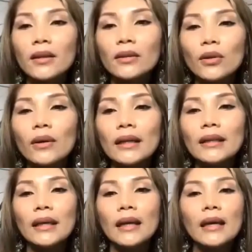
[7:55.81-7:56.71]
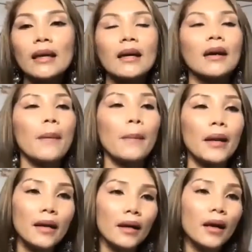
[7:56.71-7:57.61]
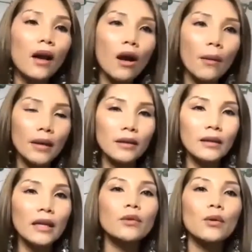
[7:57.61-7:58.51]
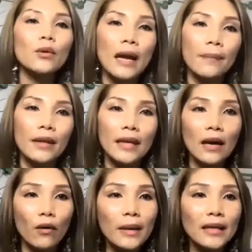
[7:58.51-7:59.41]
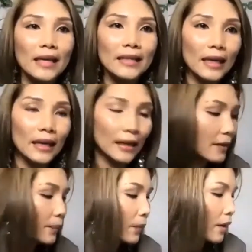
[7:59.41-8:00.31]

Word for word: tượng tốt anh chị ha mình đừng có lo mình cứ tiếp tục làm thì da của mình sẽ sạch đi